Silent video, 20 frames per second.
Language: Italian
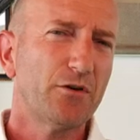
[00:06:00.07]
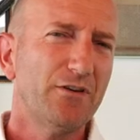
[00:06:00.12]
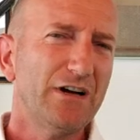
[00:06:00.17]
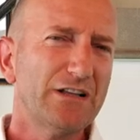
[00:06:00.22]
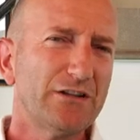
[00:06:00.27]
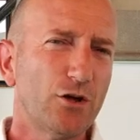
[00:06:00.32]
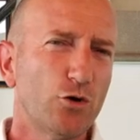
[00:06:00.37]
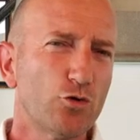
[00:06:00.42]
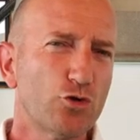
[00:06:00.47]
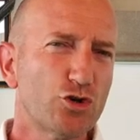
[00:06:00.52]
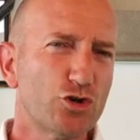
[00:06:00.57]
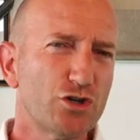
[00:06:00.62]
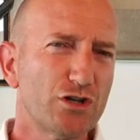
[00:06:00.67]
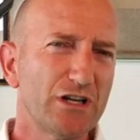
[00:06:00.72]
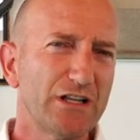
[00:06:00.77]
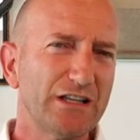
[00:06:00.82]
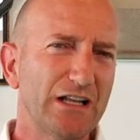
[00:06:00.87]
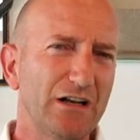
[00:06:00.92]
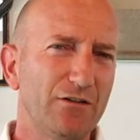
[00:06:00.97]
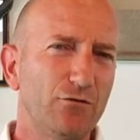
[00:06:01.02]
provate a
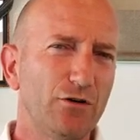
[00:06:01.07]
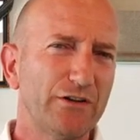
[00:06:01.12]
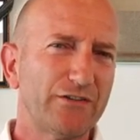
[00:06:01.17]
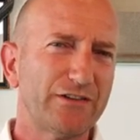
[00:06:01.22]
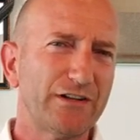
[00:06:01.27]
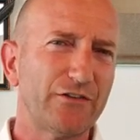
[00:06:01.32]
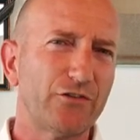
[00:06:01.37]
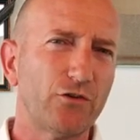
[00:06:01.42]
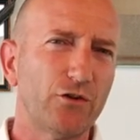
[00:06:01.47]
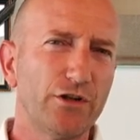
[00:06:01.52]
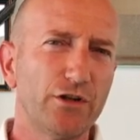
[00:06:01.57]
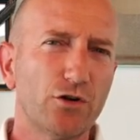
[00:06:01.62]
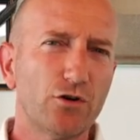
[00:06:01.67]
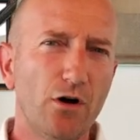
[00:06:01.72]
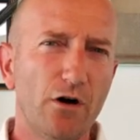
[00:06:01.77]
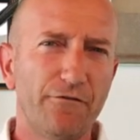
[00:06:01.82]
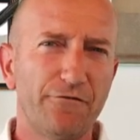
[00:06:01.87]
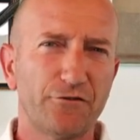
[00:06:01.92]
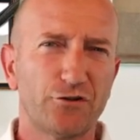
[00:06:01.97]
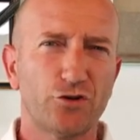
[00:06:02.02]
uscire dalla vostra zona di
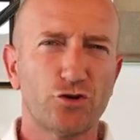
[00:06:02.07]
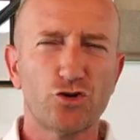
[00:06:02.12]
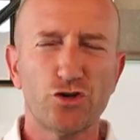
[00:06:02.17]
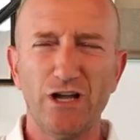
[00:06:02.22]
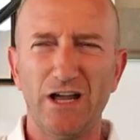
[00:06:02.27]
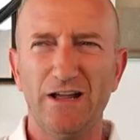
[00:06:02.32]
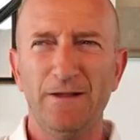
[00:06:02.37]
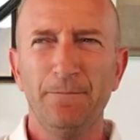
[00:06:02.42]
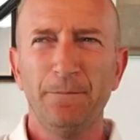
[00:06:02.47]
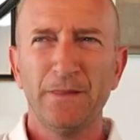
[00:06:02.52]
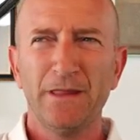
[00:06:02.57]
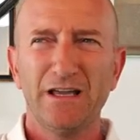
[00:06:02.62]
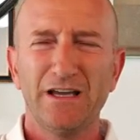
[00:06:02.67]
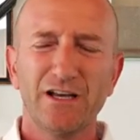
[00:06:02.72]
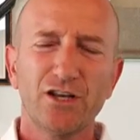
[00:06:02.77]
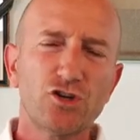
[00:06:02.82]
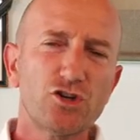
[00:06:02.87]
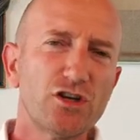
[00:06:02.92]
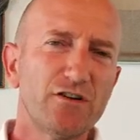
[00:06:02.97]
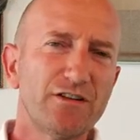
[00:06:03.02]
comfort, cioè
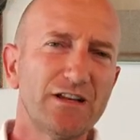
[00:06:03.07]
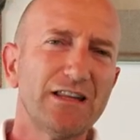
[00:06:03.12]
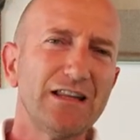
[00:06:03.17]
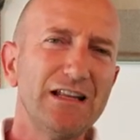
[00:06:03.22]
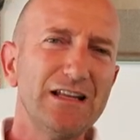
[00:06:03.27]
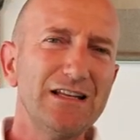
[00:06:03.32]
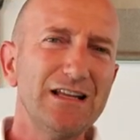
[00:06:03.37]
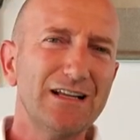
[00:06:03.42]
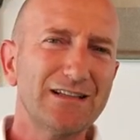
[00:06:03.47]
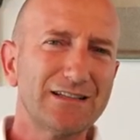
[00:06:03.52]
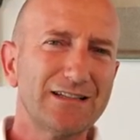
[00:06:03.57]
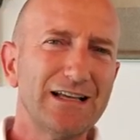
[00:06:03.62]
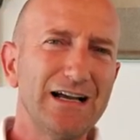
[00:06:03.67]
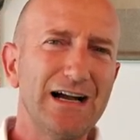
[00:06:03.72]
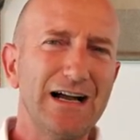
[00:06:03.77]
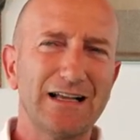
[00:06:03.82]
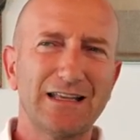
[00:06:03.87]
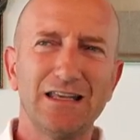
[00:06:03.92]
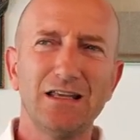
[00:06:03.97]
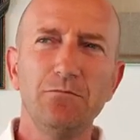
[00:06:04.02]
ricevere degli
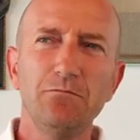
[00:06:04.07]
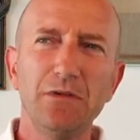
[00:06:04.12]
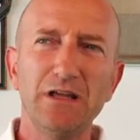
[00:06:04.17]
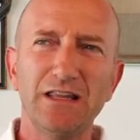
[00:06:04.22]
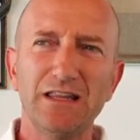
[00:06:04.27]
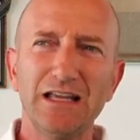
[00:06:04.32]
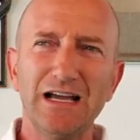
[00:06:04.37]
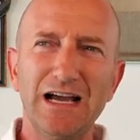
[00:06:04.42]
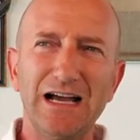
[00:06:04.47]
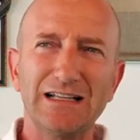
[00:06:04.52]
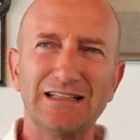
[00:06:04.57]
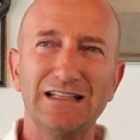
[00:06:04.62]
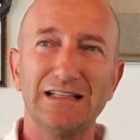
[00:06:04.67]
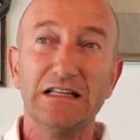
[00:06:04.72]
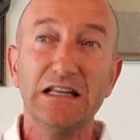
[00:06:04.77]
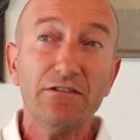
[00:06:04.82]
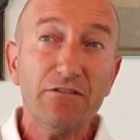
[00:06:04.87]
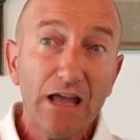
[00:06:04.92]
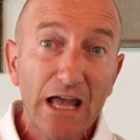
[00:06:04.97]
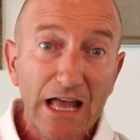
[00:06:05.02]
attacchi immediati,
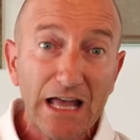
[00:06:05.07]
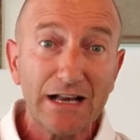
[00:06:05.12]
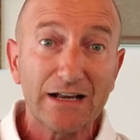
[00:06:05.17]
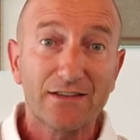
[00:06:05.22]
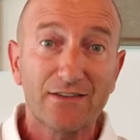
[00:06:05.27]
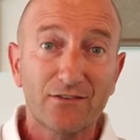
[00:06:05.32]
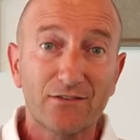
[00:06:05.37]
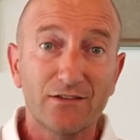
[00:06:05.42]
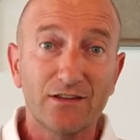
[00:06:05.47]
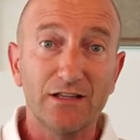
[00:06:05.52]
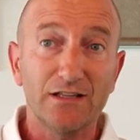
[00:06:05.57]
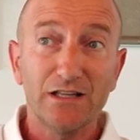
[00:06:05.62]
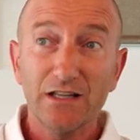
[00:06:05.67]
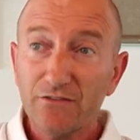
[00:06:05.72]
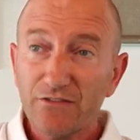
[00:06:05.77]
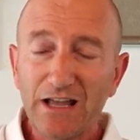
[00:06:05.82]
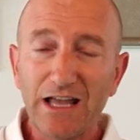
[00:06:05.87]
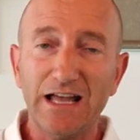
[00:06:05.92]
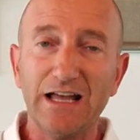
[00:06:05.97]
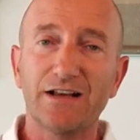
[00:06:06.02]
diversi,
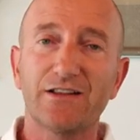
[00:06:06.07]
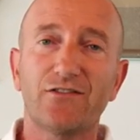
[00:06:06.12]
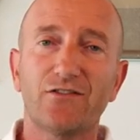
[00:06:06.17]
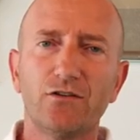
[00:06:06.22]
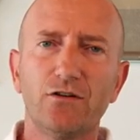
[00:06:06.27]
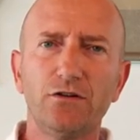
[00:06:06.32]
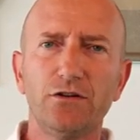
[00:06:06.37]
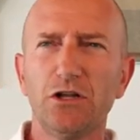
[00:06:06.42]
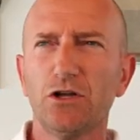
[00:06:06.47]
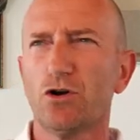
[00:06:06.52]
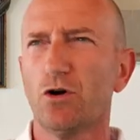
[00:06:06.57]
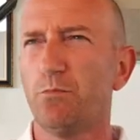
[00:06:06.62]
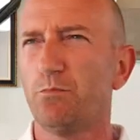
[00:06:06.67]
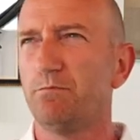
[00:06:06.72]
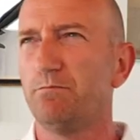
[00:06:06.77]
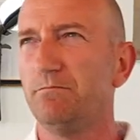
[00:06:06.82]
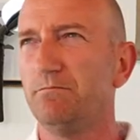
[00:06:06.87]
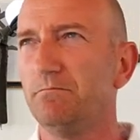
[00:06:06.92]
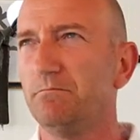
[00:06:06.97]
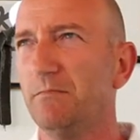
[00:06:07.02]
diversi, non
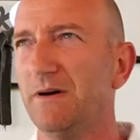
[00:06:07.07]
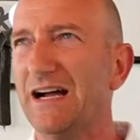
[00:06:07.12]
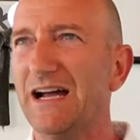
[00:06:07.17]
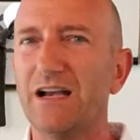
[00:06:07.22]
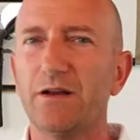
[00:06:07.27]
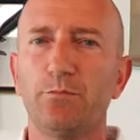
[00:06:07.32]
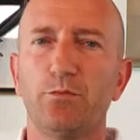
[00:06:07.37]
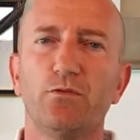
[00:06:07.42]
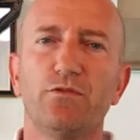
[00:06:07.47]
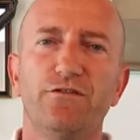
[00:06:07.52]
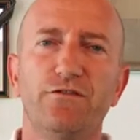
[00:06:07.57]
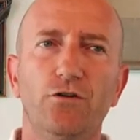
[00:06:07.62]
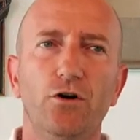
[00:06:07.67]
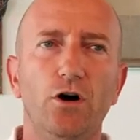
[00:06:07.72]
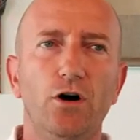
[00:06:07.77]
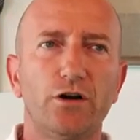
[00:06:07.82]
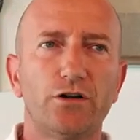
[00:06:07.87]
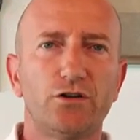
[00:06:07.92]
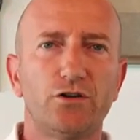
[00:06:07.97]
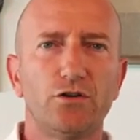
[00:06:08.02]
dico magari più
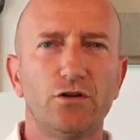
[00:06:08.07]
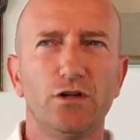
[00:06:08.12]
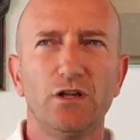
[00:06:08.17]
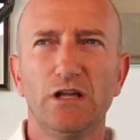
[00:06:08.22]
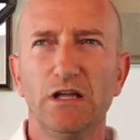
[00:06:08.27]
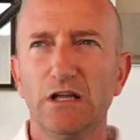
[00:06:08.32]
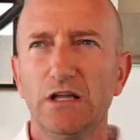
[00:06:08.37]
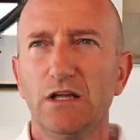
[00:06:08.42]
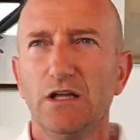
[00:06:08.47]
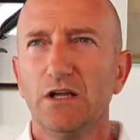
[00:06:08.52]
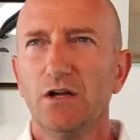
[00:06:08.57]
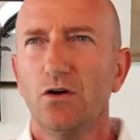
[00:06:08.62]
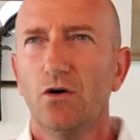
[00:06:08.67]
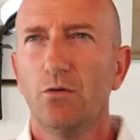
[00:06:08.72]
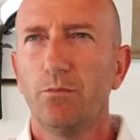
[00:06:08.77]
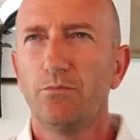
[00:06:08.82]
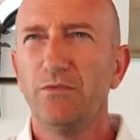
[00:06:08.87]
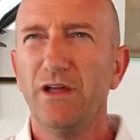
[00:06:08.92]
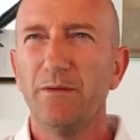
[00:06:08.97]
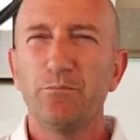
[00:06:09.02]
forti
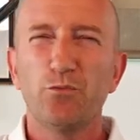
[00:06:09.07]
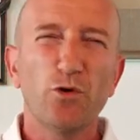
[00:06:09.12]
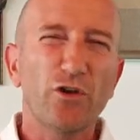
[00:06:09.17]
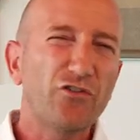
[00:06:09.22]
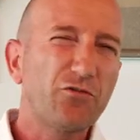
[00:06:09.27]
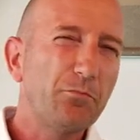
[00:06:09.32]
o dai più